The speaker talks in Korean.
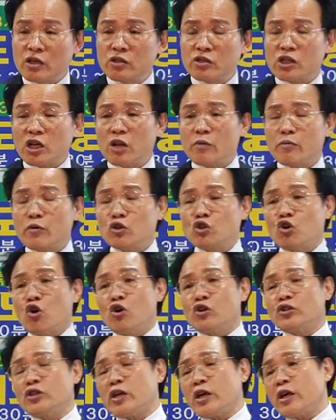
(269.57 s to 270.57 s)
그 사람의
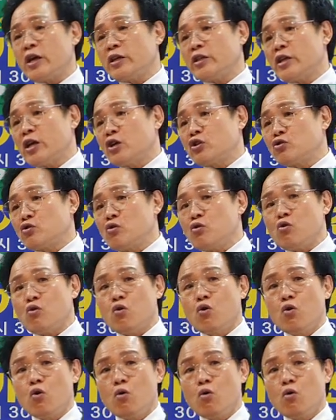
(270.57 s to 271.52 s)
정체에 대해서